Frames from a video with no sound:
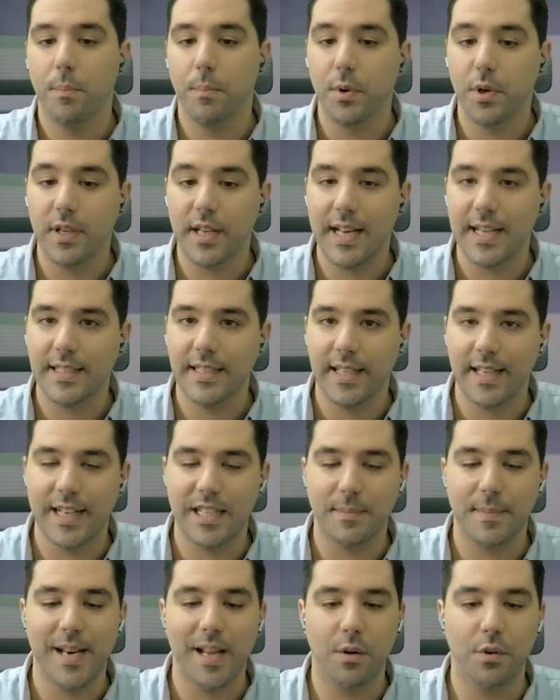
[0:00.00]
porque las
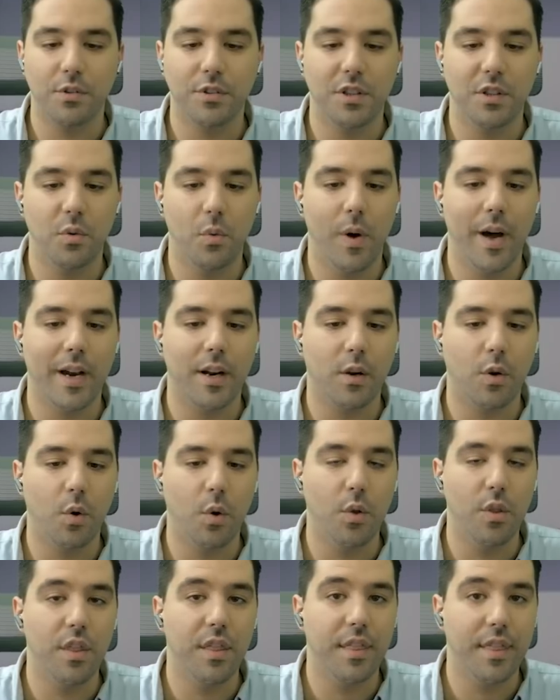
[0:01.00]
negras van a continuar
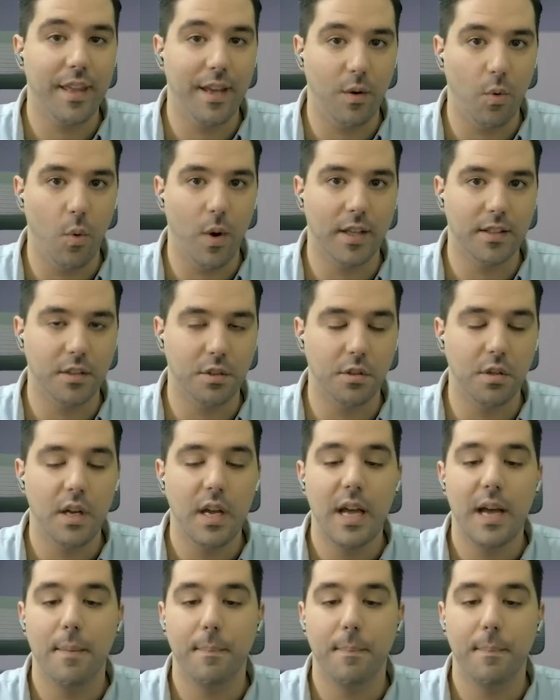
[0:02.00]
con C4,